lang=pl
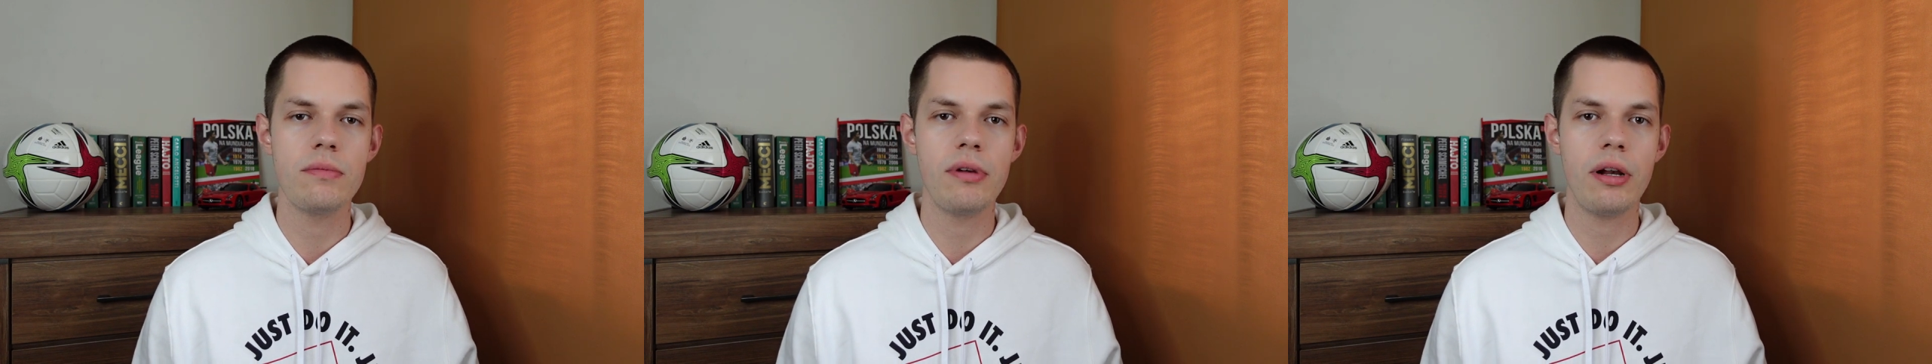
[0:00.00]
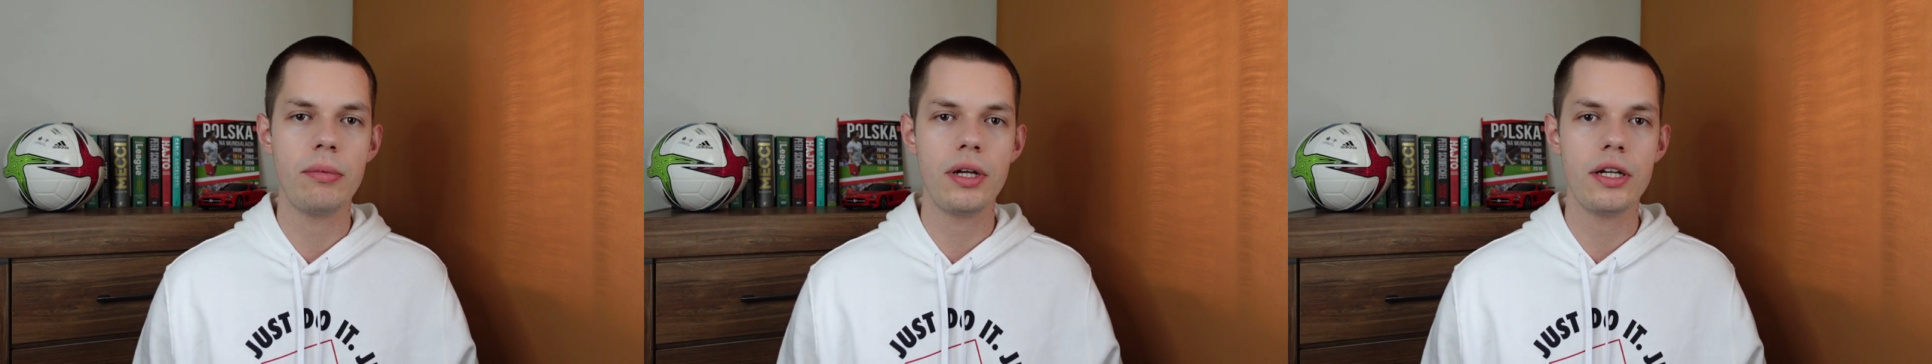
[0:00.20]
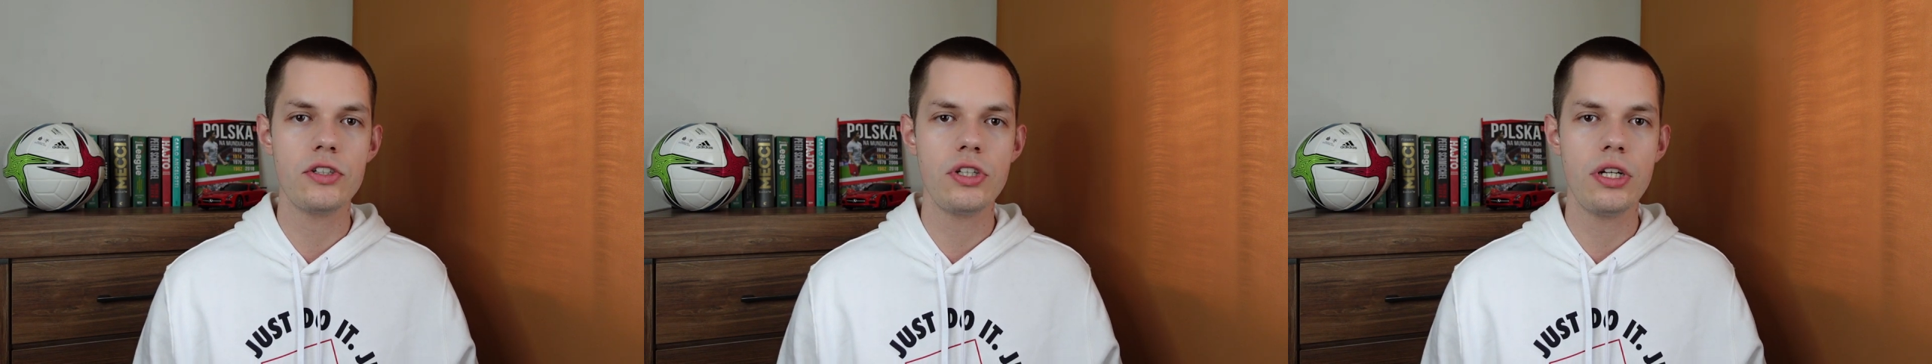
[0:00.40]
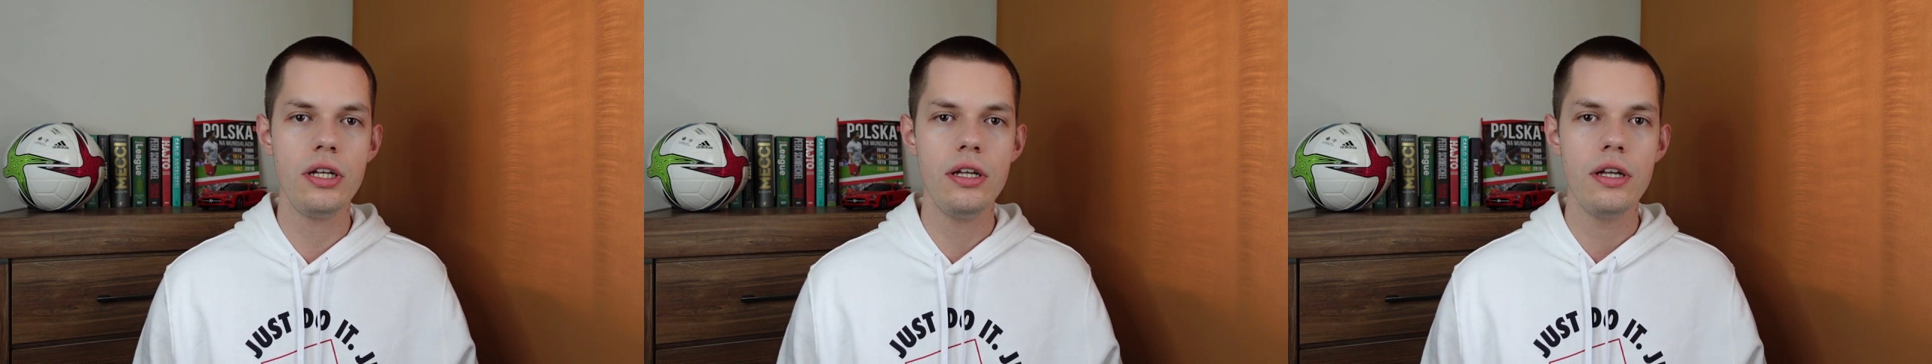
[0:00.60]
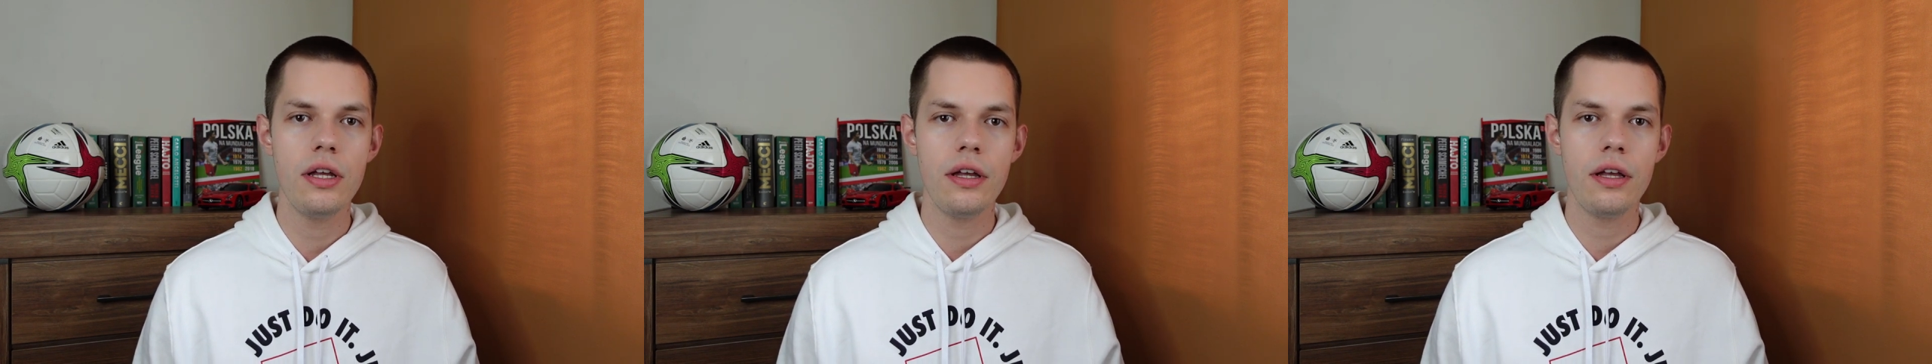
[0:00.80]
bramkarza
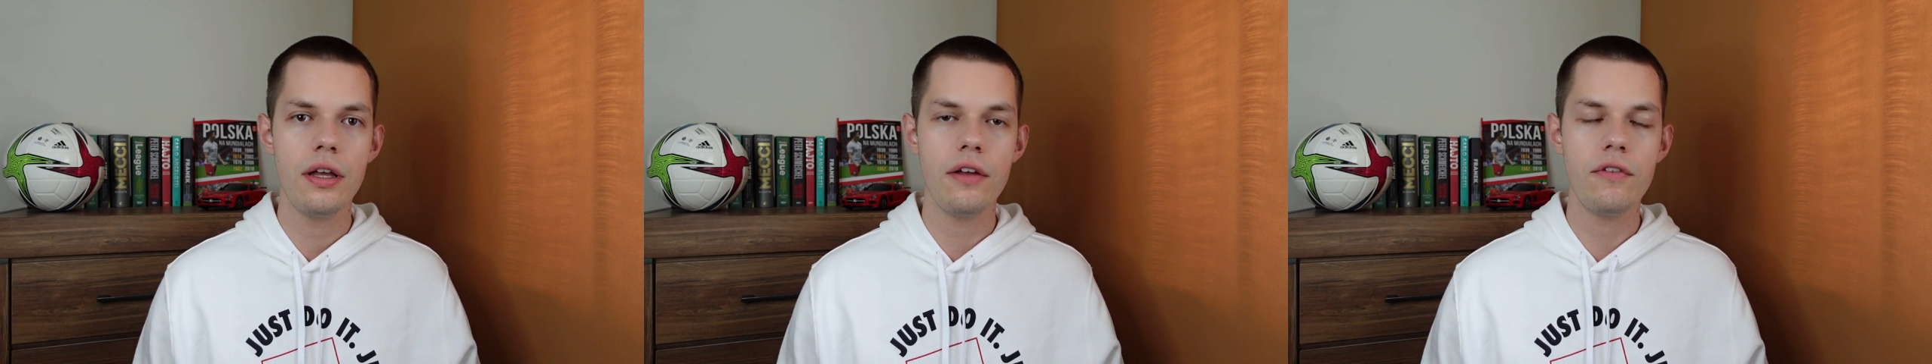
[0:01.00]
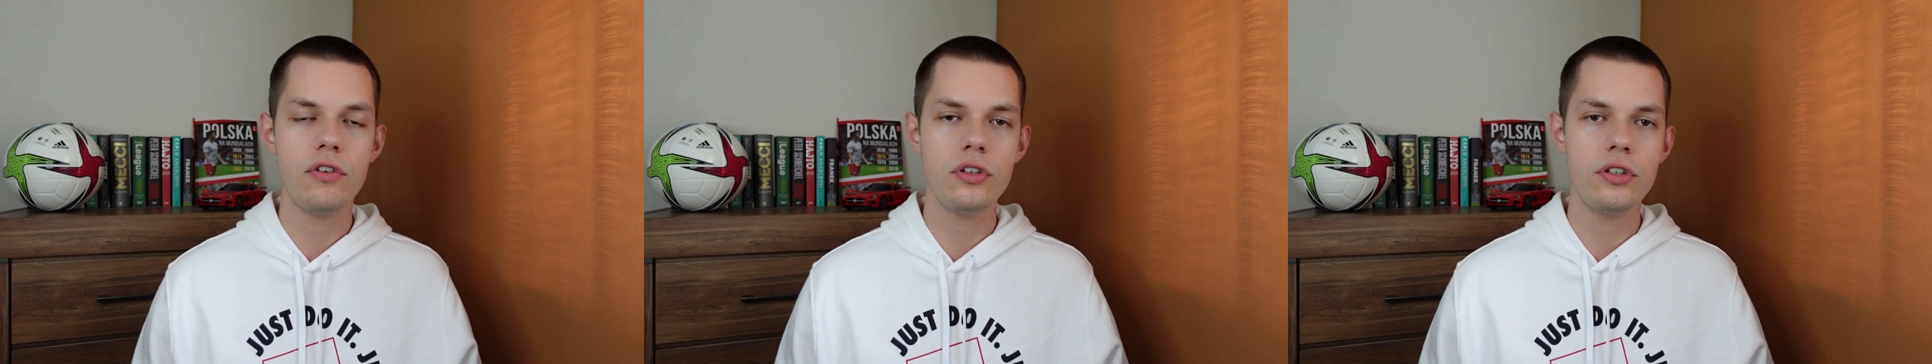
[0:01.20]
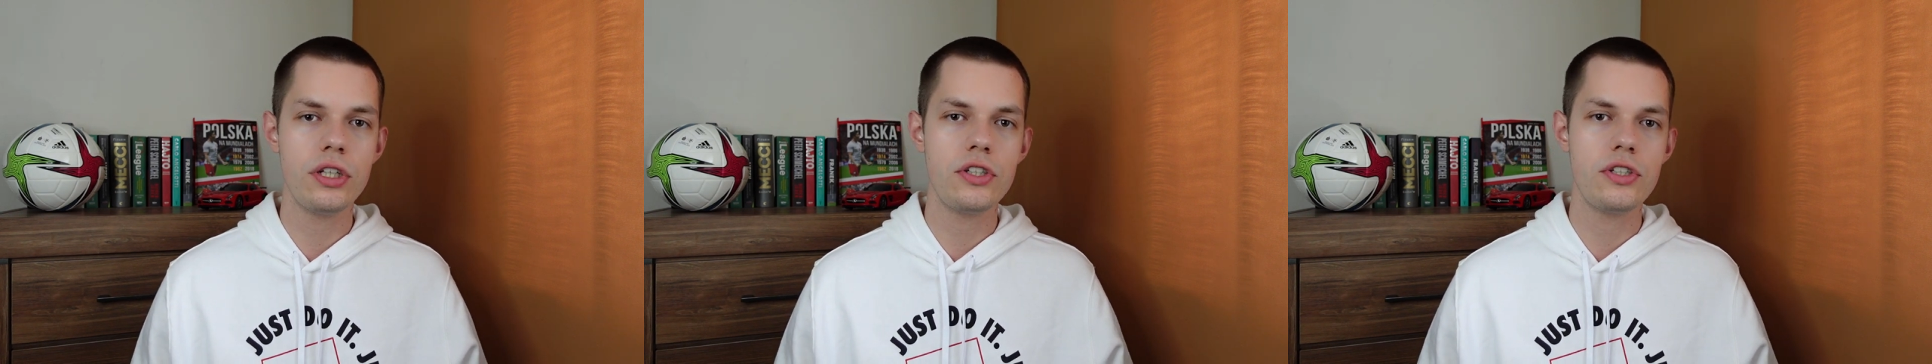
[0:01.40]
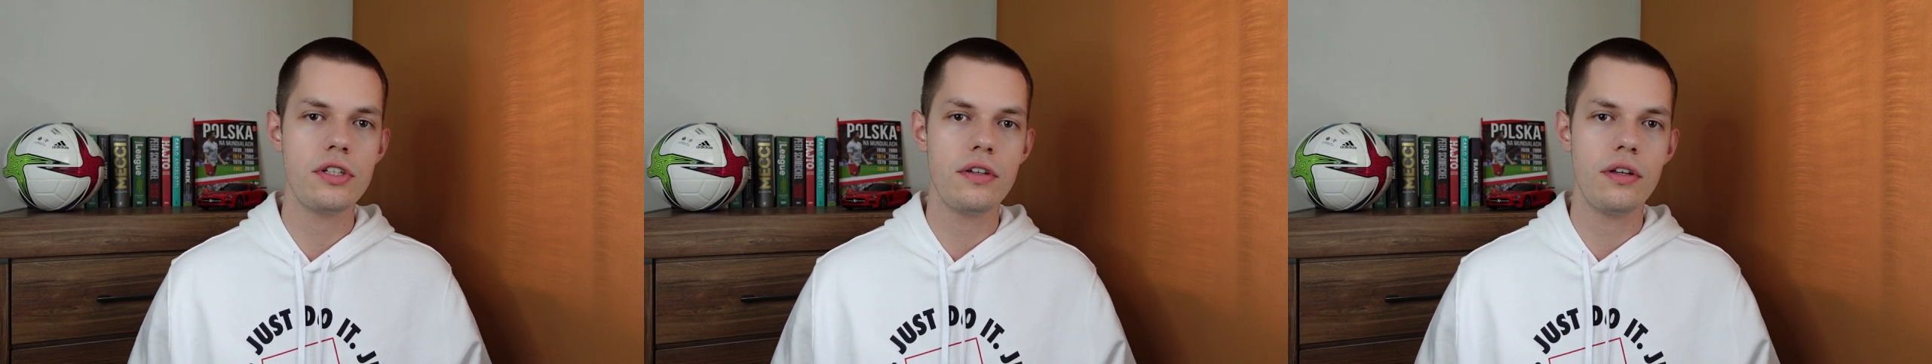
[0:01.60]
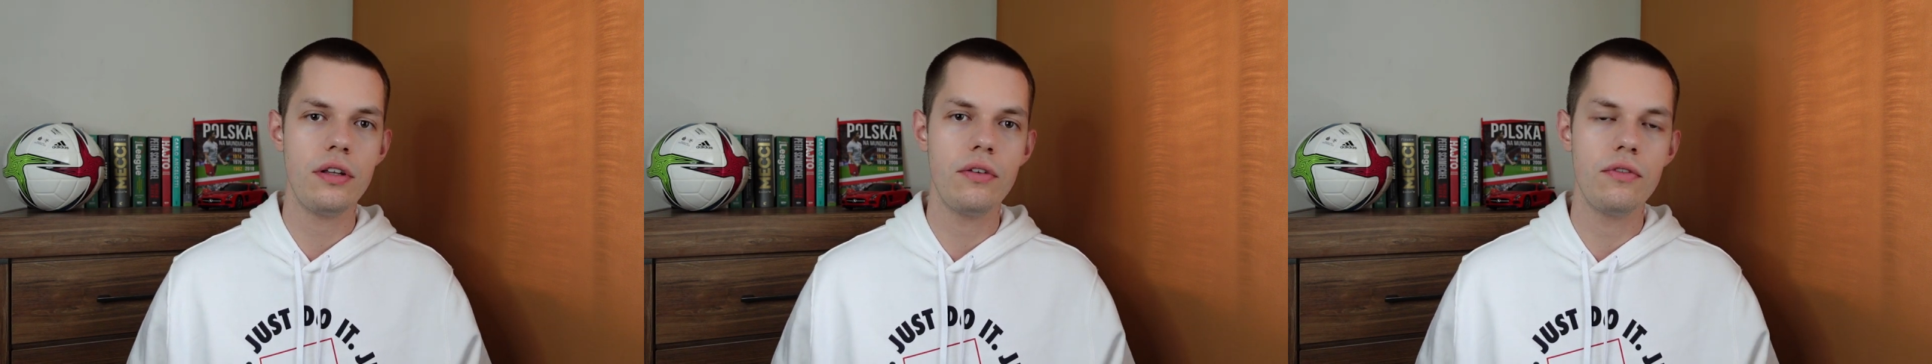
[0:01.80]
e, w
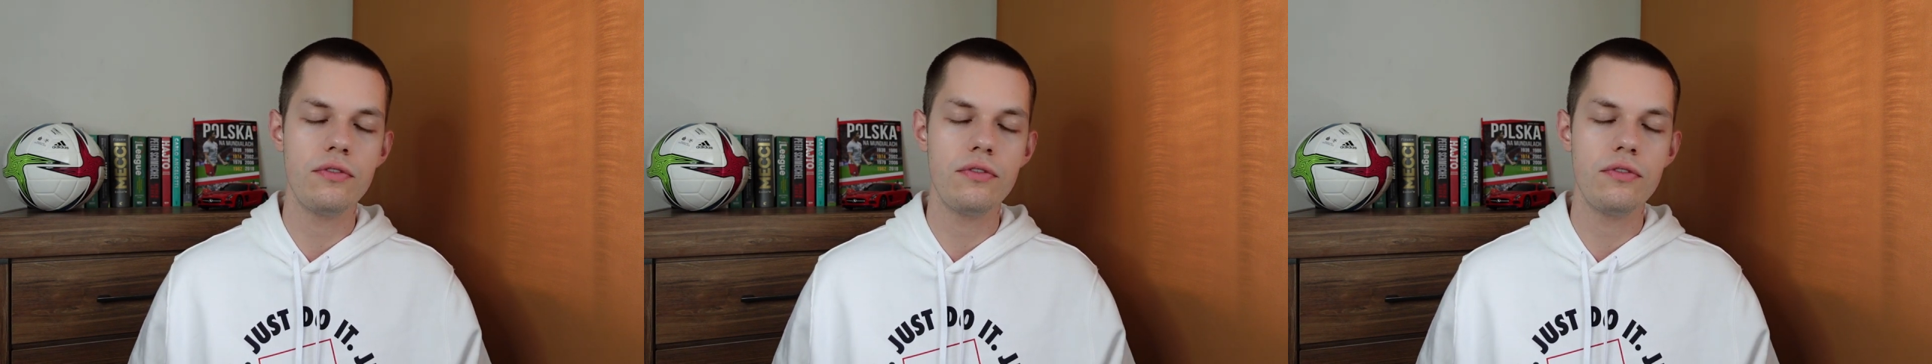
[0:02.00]
kontekście no,